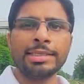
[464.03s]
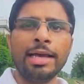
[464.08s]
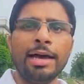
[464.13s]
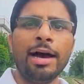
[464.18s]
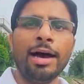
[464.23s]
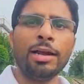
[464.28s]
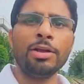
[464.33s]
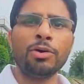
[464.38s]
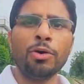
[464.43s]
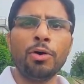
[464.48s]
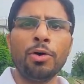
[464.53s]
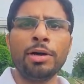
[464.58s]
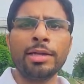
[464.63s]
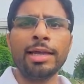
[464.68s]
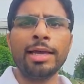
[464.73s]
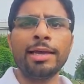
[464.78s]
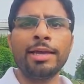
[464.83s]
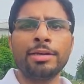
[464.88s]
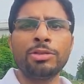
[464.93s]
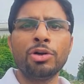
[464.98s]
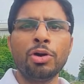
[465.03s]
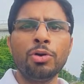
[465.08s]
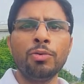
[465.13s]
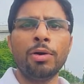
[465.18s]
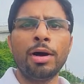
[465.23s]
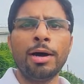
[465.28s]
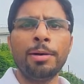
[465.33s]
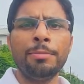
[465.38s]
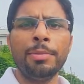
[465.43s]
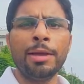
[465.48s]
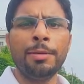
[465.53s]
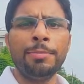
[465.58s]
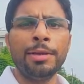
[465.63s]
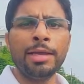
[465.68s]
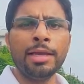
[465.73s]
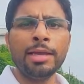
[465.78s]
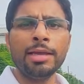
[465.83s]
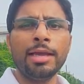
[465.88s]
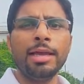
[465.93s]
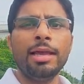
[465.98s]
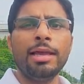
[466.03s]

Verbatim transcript: सियालकोट के गिरदोनवा में भी